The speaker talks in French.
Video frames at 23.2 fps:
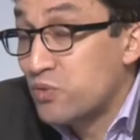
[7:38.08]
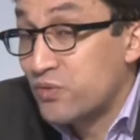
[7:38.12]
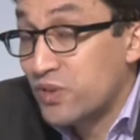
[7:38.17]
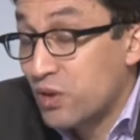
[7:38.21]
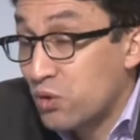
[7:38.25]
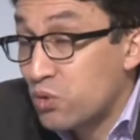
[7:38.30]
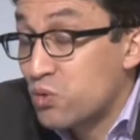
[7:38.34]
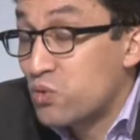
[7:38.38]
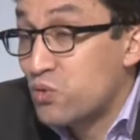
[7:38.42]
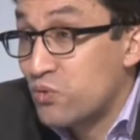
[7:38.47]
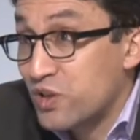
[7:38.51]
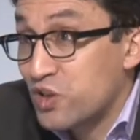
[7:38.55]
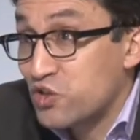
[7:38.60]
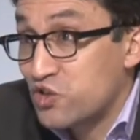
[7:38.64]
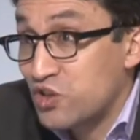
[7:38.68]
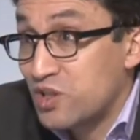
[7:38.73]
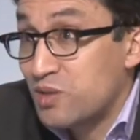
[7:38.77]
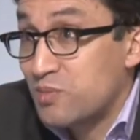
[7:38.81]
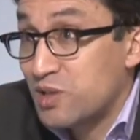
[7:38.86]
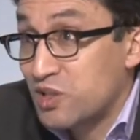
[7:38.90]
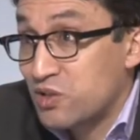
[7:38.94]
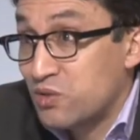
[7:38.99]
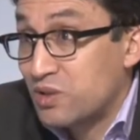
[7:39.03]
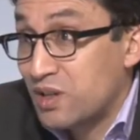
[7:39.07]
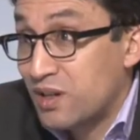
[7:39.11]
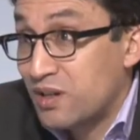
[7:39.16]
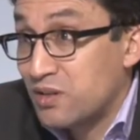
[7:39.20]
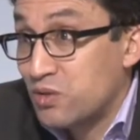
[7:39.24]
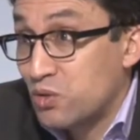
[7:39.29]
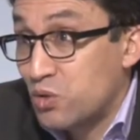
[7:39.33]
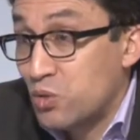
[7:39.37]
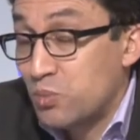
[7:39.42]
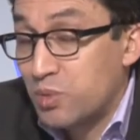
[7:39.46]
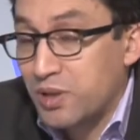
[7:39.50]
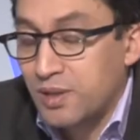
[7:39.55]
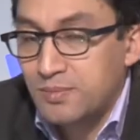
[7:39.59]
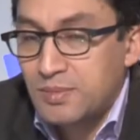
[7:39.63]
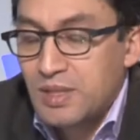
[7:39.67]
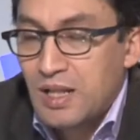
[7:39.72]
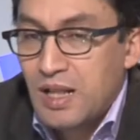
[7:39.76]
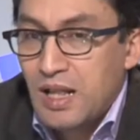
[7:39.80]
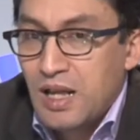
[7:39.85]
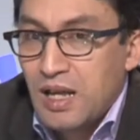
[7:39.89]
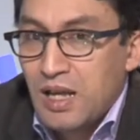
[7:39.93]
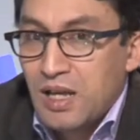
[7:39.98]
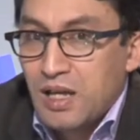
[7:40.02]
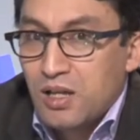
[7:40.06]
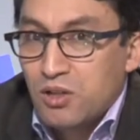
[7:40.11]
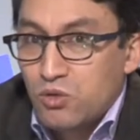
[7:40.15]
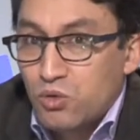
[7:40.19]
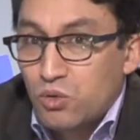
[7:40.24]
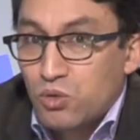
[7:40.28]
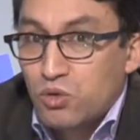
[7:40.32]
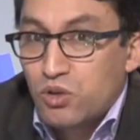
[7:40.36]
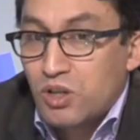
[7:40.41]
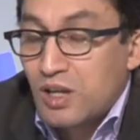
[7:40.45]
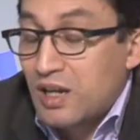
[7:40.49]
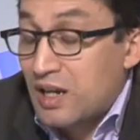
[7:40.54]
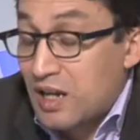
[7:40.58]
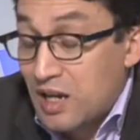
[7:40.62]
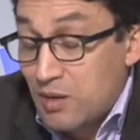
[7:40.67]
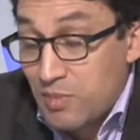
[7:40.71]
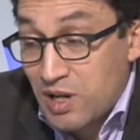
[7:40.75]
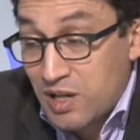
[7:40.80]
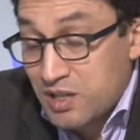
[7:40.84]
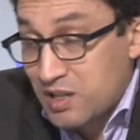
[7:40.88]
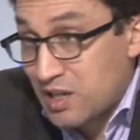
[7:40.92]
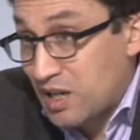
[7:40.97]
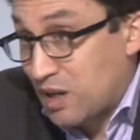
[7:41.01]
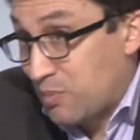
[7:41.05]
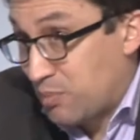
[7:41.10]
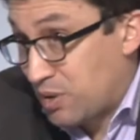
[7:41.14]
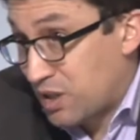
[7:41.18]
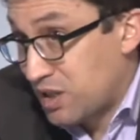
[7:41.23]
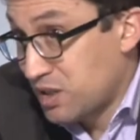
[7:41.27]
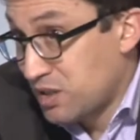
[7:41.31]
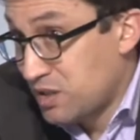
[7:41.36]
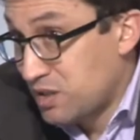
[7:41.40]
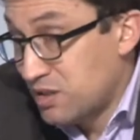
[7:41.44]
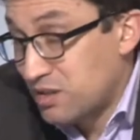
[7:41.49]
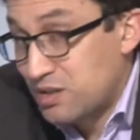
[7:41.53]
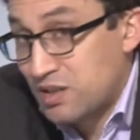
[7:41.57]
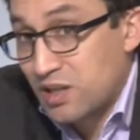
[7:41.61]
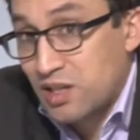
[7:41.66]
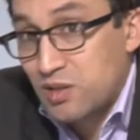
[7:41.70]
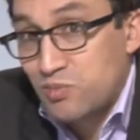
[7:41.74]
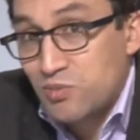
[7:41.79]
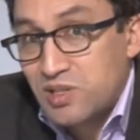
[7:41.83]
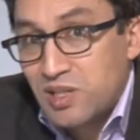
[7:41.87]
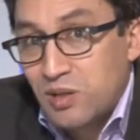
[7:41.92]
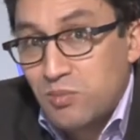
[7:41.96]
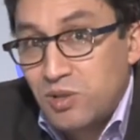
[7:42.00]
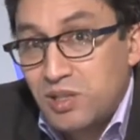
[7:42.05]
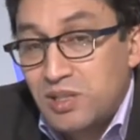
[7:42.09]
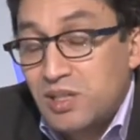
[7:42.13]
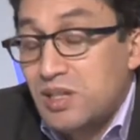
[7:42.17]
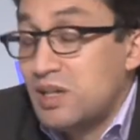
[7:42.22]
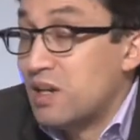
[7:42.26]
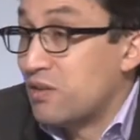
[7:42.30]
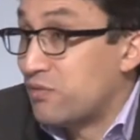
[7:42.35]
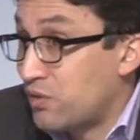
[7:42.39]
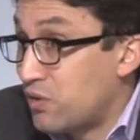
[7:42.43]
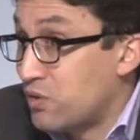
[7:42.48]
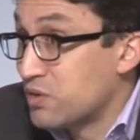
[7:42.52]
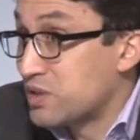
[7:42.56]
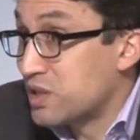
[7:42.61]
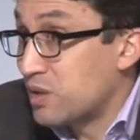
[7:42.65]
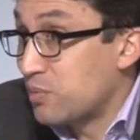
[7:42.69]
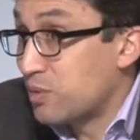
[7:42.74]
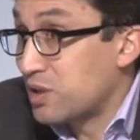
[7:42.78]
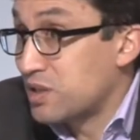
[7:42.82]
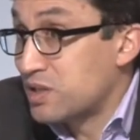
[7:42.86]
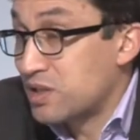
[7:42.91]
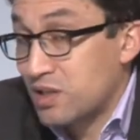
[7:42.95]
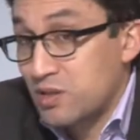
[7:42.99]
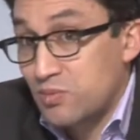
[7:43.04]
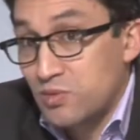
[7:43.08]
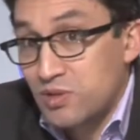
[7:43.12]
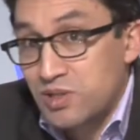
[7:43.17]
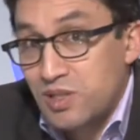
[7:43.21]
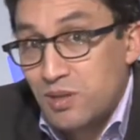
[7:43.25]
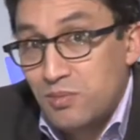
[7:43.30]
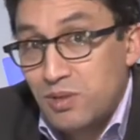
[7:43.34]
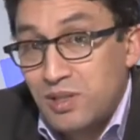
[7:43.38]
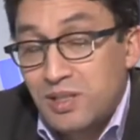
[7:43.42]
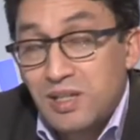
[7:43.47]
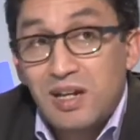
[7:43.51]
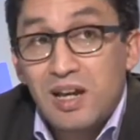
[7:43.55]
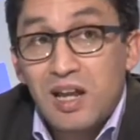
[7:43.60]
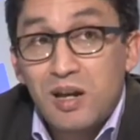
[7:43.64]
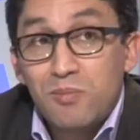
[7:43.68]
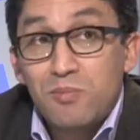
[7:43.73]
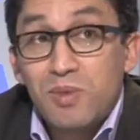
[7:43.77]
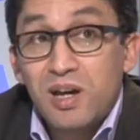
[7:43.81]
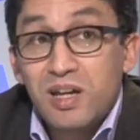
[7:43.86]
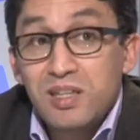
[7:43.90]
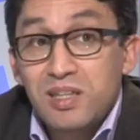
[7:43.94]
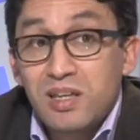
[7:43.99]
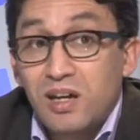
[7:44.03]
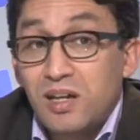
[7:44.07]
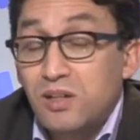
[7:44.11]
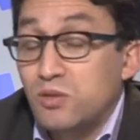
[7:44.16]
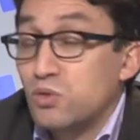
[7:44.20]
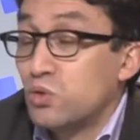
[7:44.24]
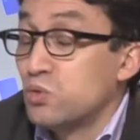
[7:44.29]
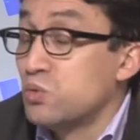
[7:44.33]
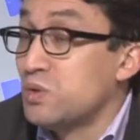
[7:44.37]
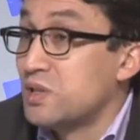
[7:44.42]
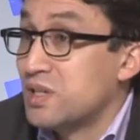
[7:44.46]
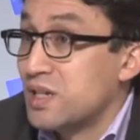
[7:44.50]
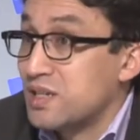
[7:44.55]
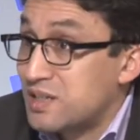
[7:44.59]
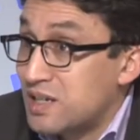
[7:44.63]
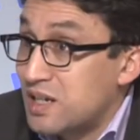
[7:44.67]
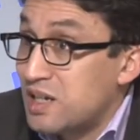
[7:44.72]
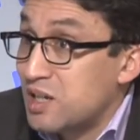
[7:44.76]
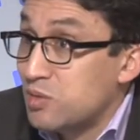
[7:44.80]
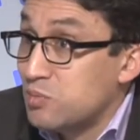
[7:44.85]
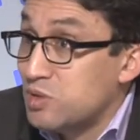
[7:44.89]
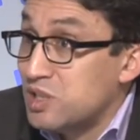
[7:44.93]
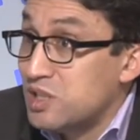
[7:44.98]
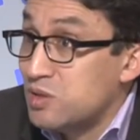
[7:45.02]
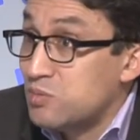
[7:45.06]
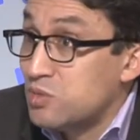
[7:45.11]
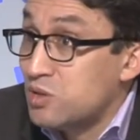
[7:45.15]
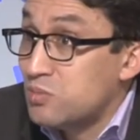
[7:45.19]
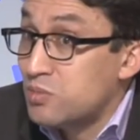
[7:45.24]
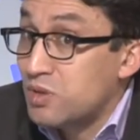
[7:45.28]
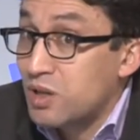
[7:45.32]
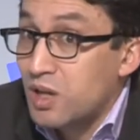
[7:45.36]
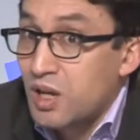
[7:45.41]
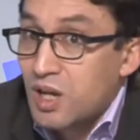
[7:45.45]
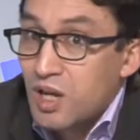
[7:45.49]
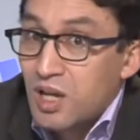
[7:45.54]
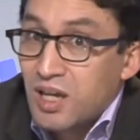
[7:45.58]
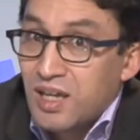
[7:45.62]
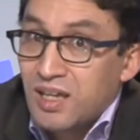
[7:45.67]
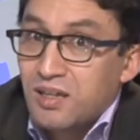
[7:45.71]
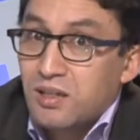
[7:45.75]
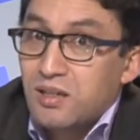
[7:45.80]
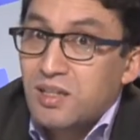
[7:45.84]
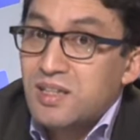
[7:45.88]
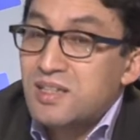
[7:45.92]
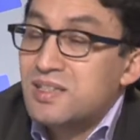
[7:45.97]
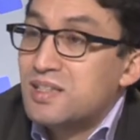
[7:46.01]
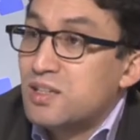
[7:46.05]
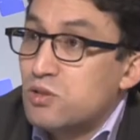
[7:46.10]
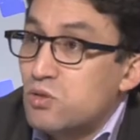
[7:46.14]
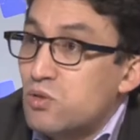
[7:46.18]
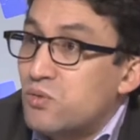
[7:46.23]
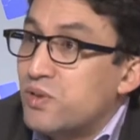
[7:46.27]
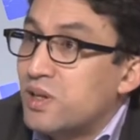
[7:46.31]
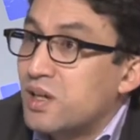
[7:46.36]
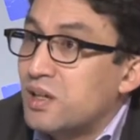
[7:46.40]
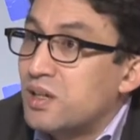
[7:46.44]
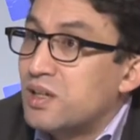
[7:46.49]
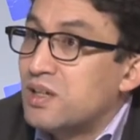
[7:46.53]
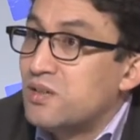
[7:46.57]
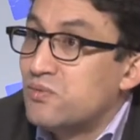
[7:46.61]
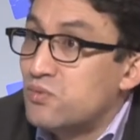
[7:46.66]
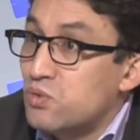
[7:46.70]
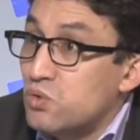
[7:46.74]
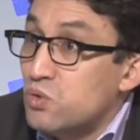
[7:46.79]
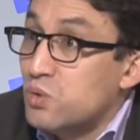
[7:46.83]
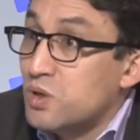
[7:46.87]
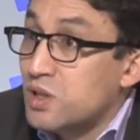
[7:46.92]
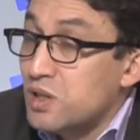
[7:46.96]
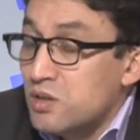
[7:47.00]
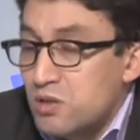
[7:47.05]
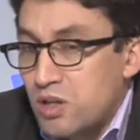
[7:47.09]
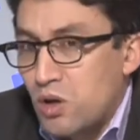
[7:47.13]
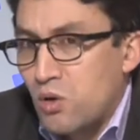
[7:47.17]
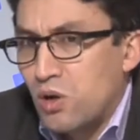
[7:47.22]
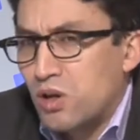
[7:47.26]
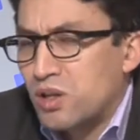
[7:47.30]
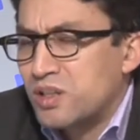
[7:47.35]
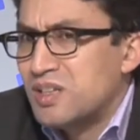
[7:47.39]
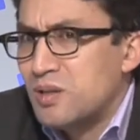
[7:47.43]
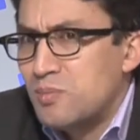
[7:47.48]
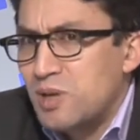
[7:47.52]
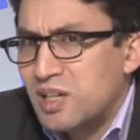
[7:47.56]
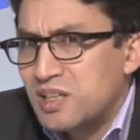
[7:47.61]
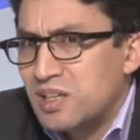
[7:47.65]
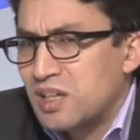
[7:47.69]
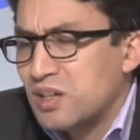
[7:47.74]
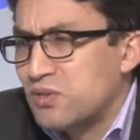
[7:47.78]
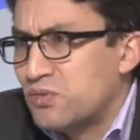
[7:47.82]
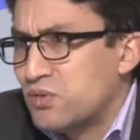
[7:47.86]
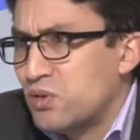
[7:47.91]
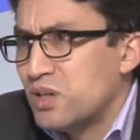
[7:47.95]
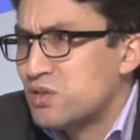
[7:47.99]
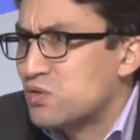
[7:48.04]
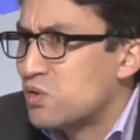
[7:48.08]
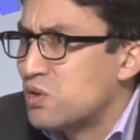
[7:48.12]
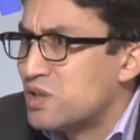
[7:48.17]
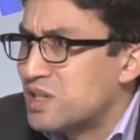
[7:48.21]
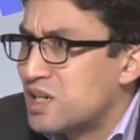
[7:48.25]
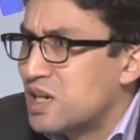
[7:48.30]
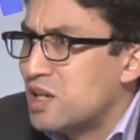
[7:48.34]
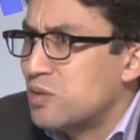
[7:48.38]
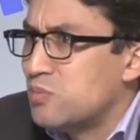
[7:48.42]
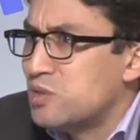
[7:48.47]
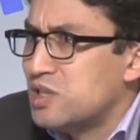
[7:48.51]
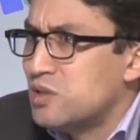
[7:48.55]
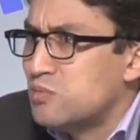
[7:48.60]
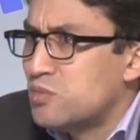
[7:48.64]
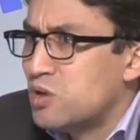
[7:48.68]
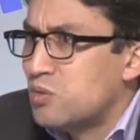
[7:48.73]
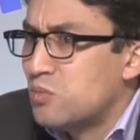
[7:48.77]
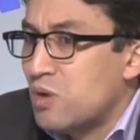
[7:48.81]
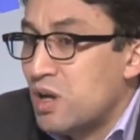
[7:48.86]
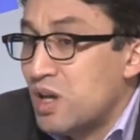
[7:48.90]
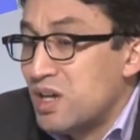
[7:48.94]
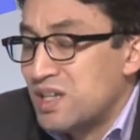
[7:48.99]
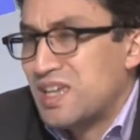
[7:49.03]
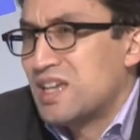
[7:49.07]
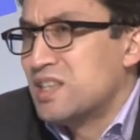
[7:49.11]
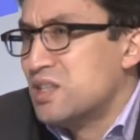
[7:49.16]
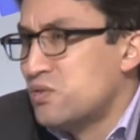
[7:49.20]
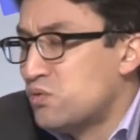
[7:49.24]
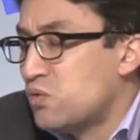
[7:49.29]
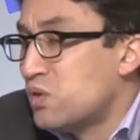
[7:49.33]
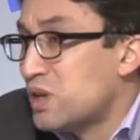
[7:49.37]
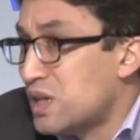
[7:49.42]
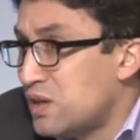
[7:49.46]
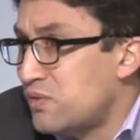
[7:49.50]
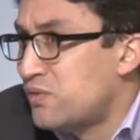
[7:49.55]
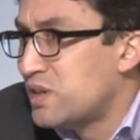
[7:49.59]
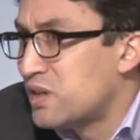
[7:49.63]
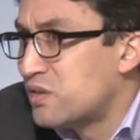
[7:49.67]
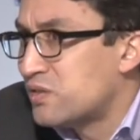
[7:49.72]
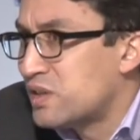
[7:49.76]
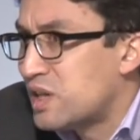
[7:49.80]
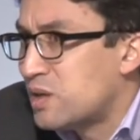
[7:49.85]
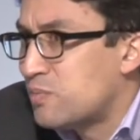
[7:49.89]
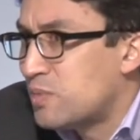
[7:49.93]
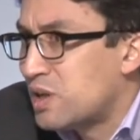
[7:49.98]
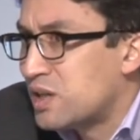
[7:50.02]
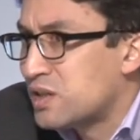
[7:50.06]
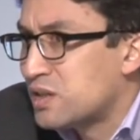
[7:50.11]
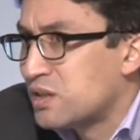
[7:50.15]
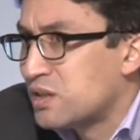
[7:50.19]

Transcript: faire reconverger les marchés du travail européens. Donc l'Allemagne a pris ses responsabilités, la France a pris ses responsabilités, l'Allemagne a introduit un salaire minimum et essaie de le faire évoluer. Il y a un débat très fort, est-ce que le salaire minimum, qui est un niveau élevé en Allemagne, 9,5